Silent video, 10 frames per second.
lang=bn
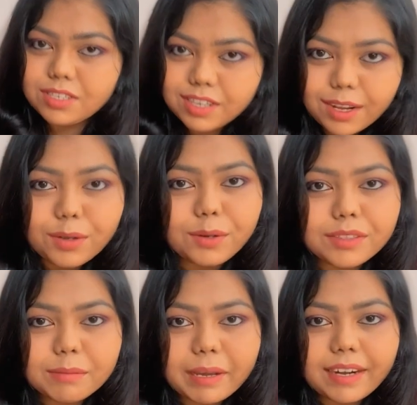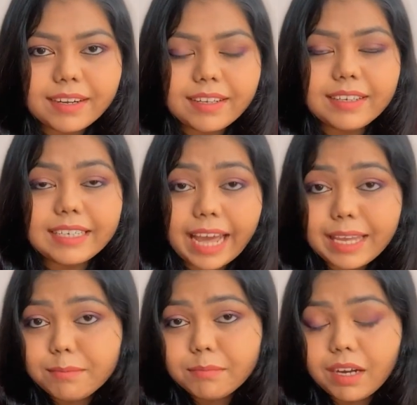শেয়ারও করতে পারিনি
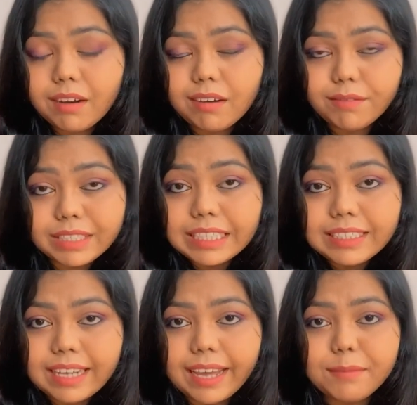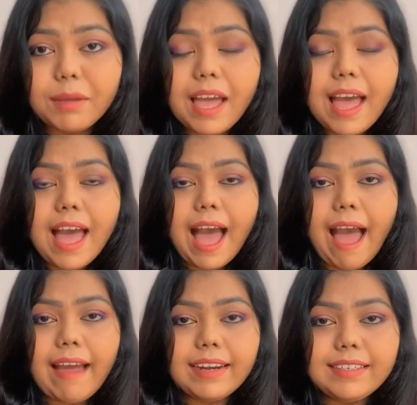টাইম উইদিন টাইম
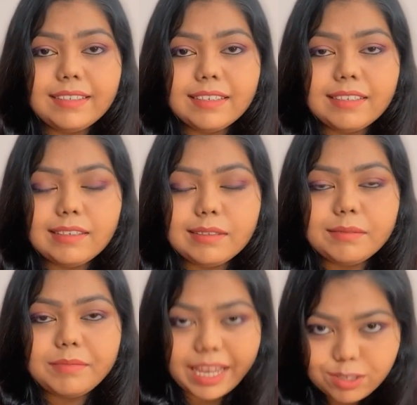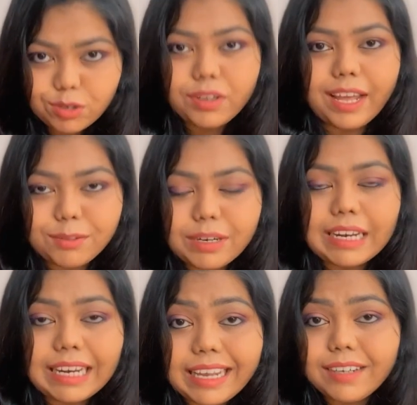অ্যান্ড তাই জন্যই এতটা
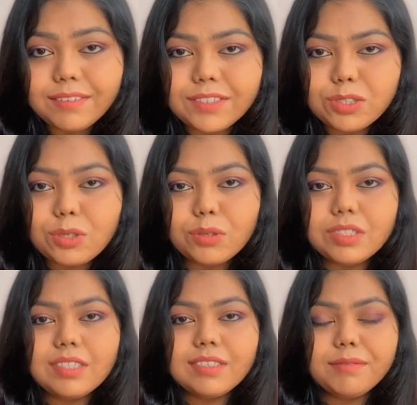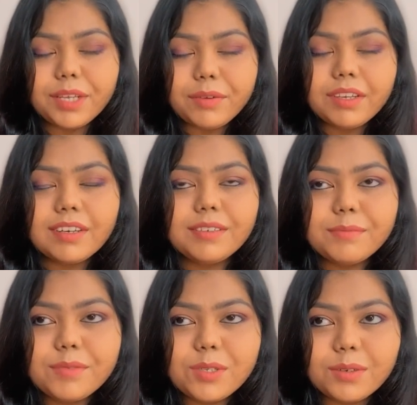লেট উইশ করছি নিউ ইয়ার
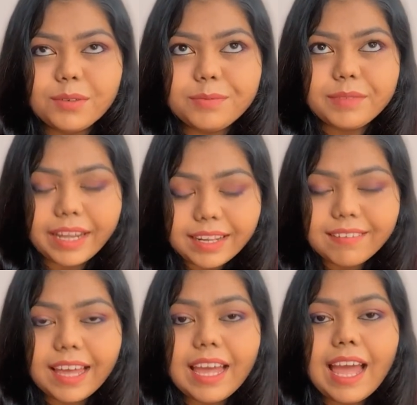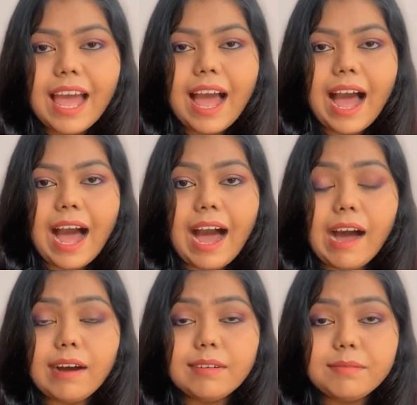সো এনিওয়ে
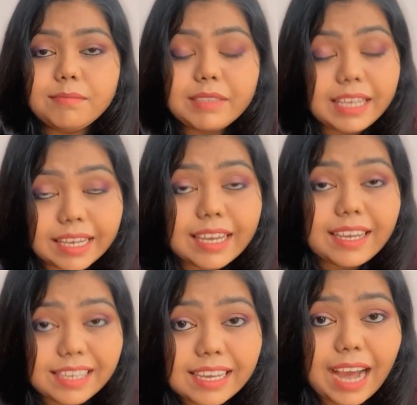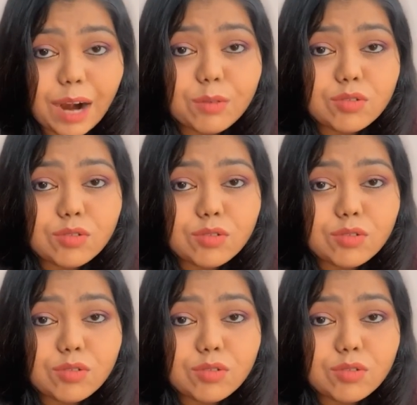কি কি কী কারণ